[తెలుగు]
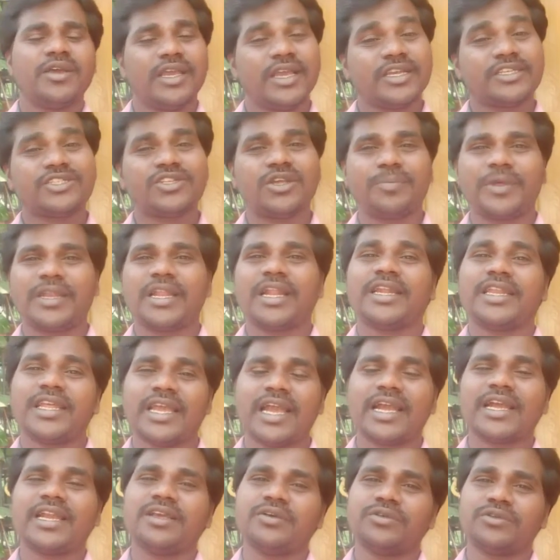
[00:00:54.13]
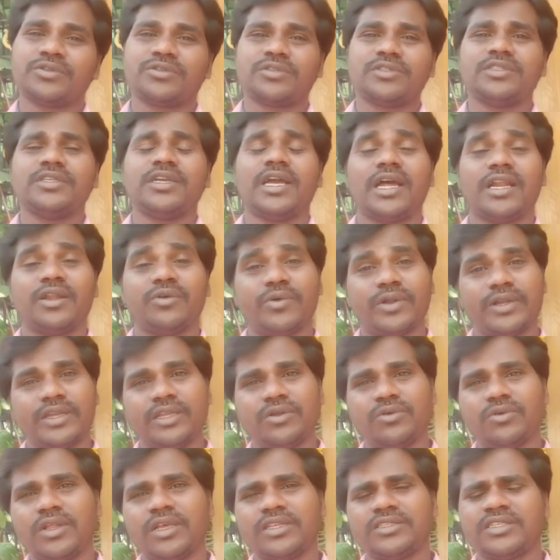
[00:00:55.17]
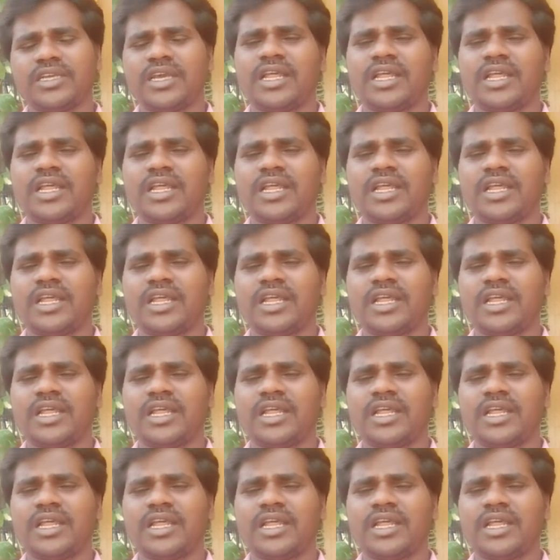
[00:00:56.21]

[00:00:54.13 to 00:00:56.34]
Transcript: ఎక్స్ట్రా పెనాల్టీ అక్కడే వస్తుంది అండ్ వడ్డీ కూడా